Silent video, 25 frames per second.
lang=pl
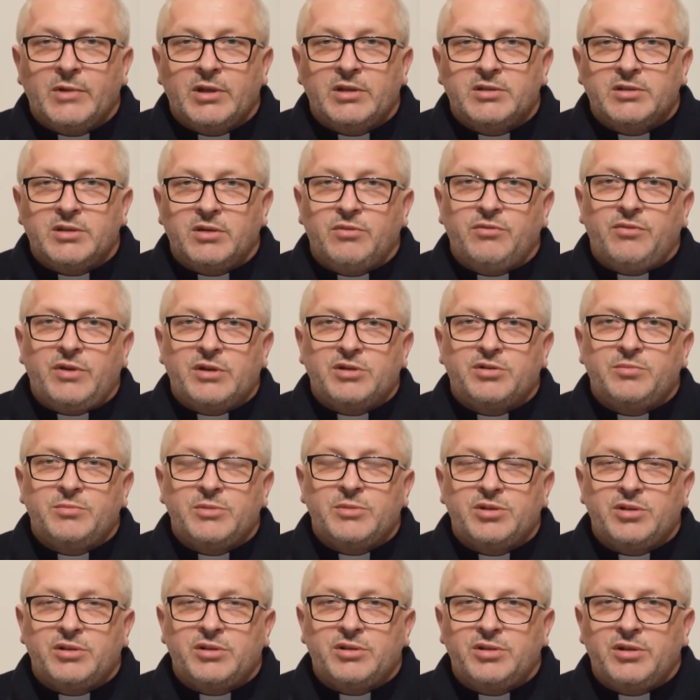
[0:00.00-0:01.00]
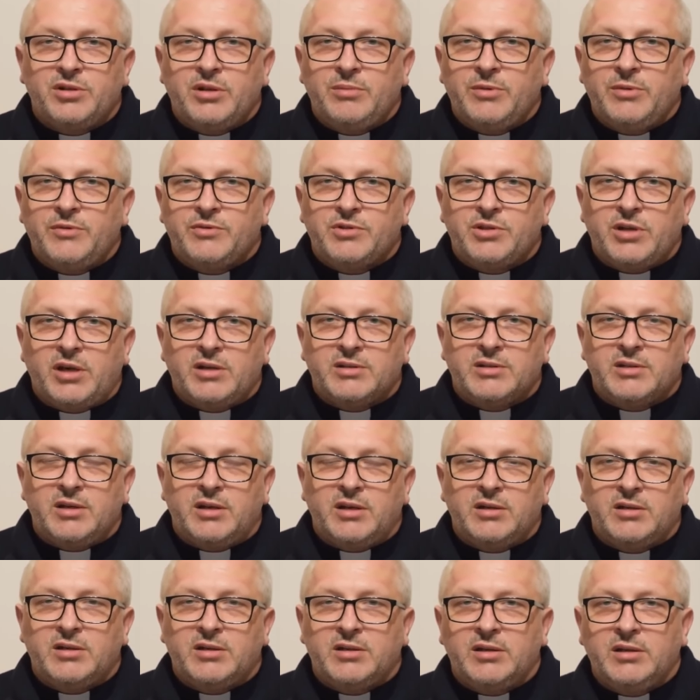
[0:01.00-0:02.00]
Zauważmy, że żyjemy w
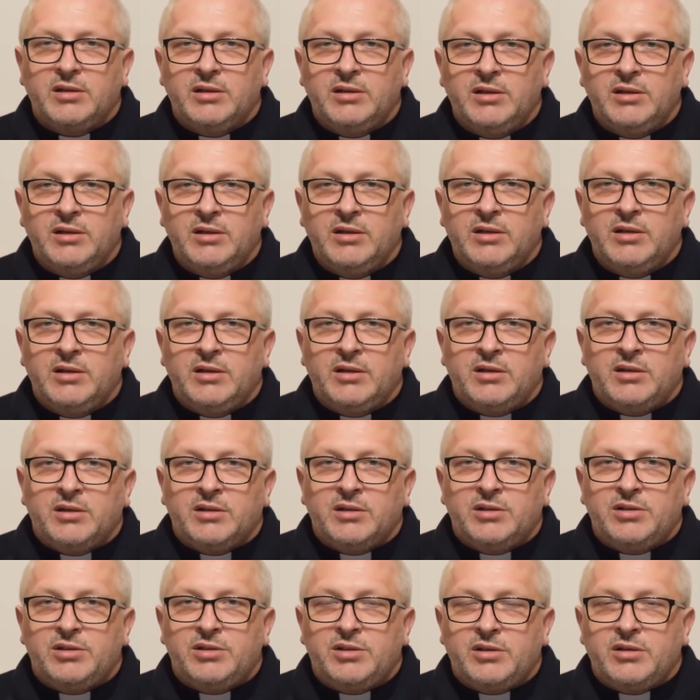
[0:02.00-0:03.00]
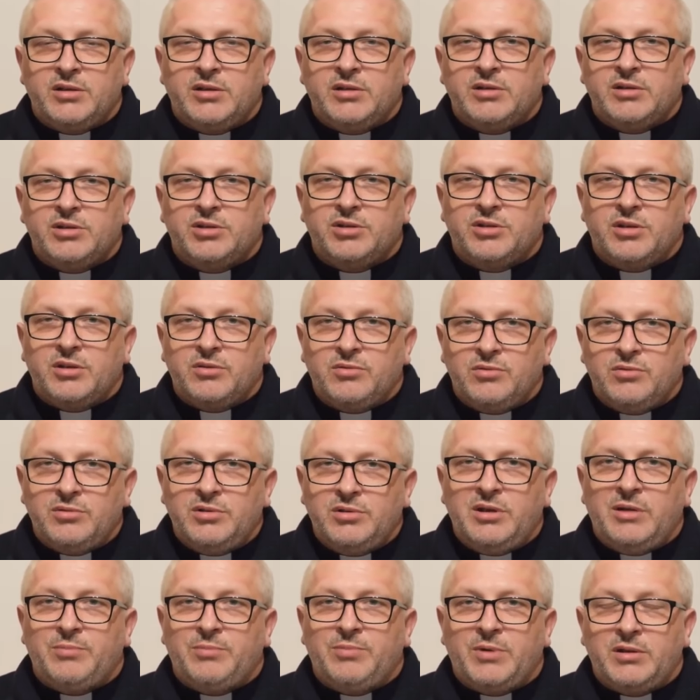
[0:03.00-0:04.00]
czasach, gdzie
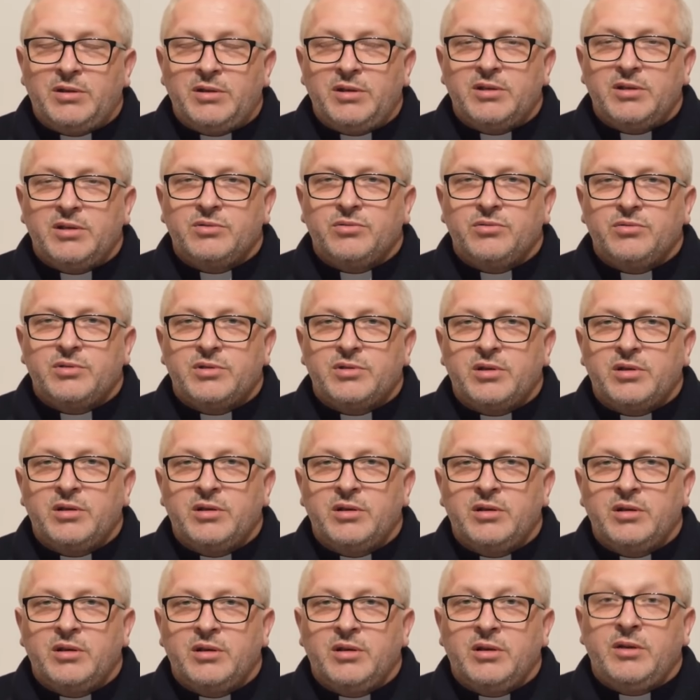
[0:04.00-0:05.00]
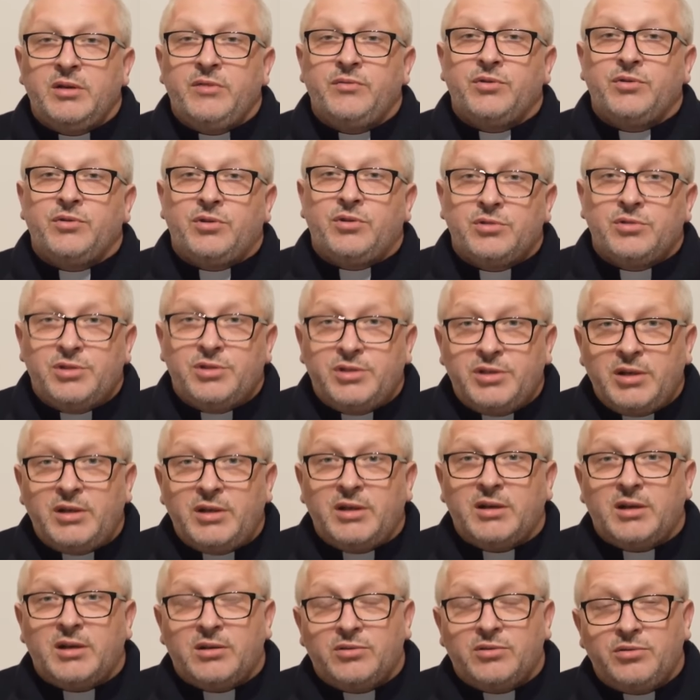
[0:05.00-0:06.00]
szczególnie Pan Jezus w
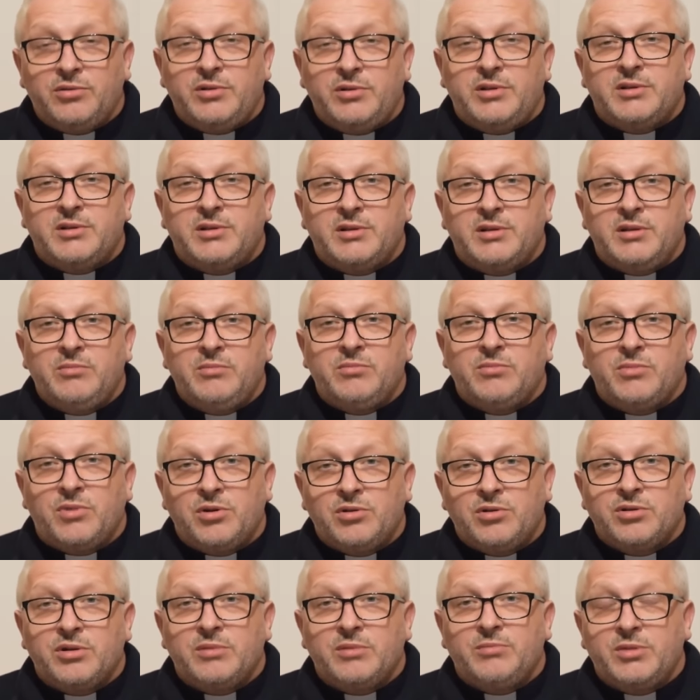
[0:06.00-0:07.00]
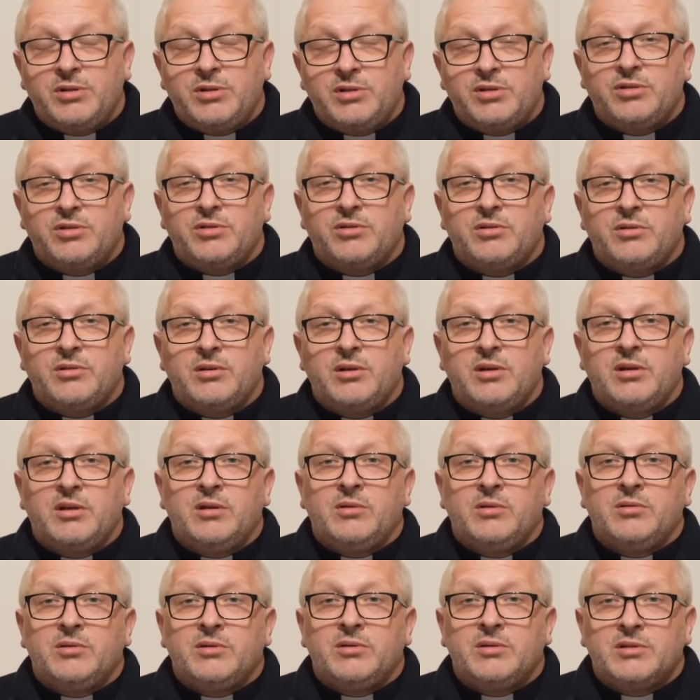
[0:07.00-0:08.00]
Kościele katolickim może być
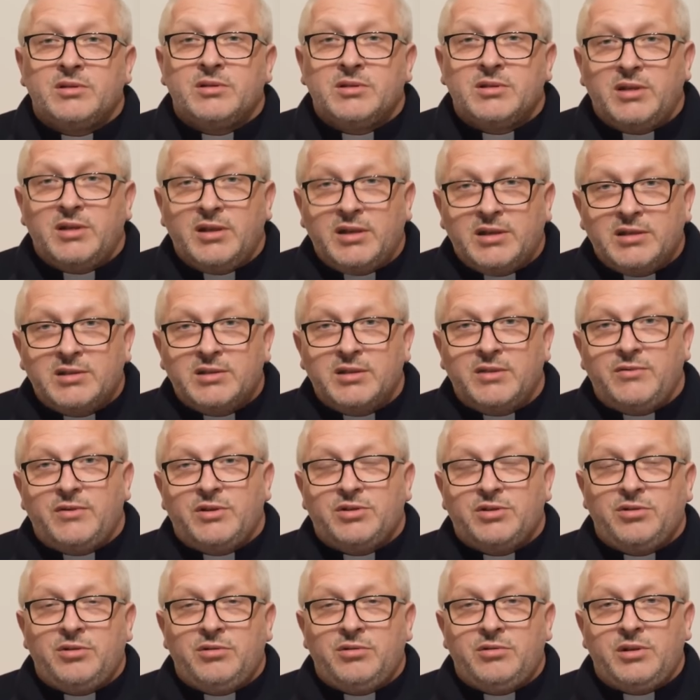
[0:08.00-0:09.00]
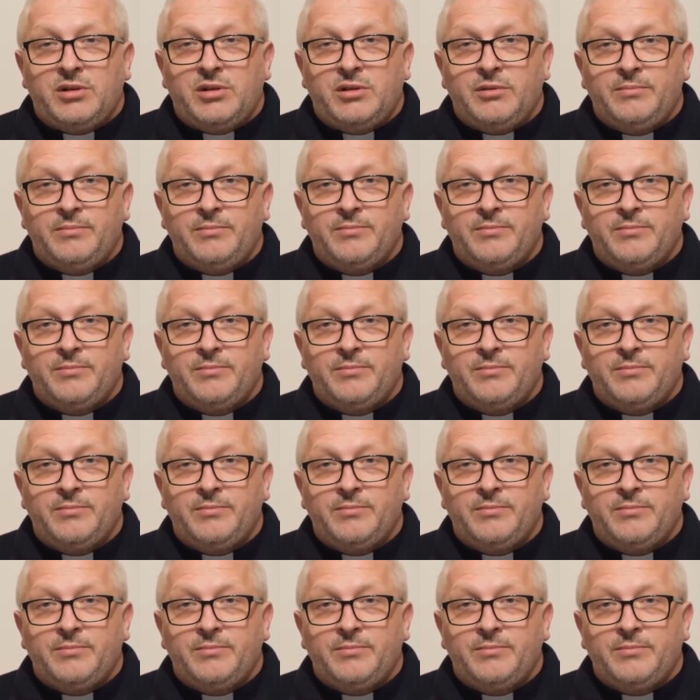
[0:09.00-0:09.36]
zlekceważony.